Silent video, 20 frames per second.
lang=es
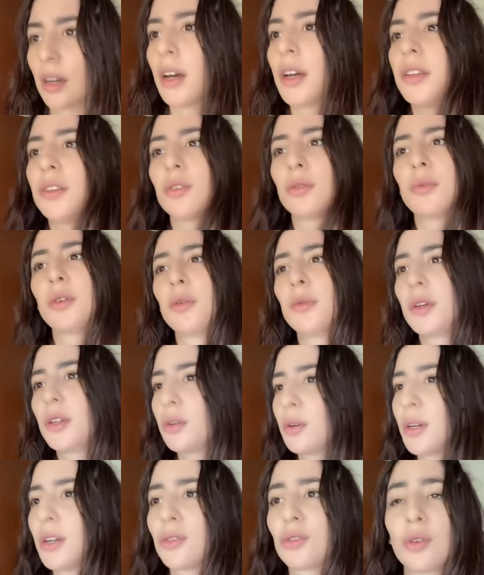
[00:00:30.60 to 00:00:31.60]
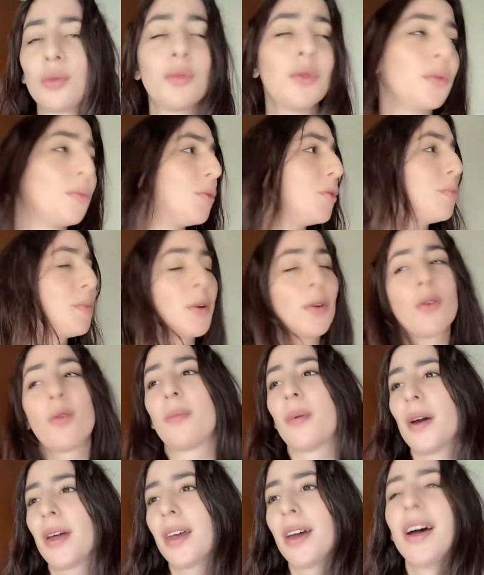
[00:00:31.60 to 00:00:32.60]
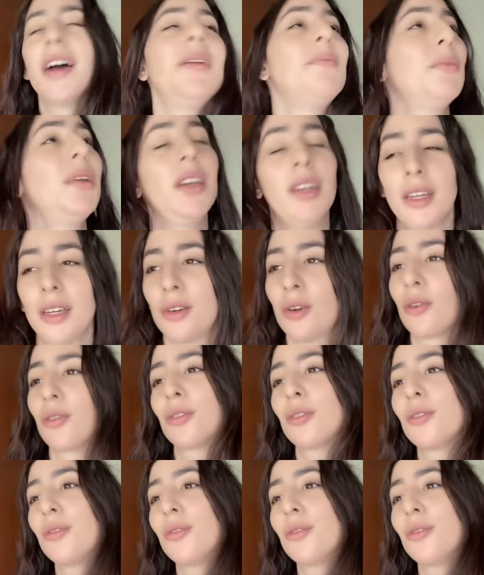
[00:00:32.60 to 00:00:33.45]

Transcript: Dios mío, Victoria, estoy muy, muy preocupada. Ay, mi hijo, no.